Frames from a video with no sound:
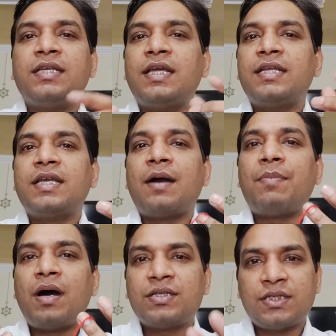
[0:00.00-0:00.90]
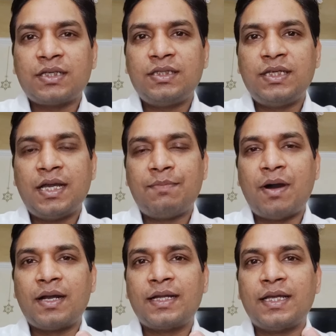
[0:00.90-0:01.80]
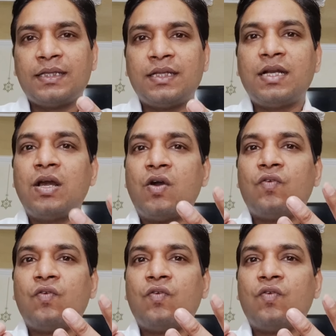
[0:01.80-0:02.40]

यानी कि अपार शक्ति है पारे के अंदर